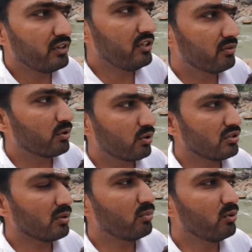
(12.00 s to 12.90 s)
वीडियो फोटो
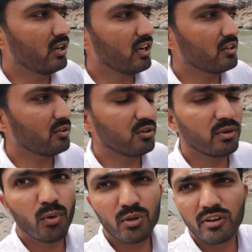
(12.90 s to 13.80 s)
सब भूल गए थे
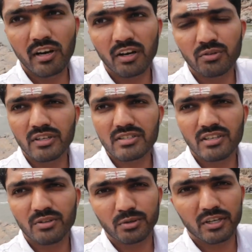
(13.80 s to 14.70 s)
क्योंकि बहुत ड्राउना
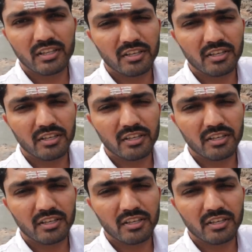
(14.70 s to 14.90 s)
सीन हो गया था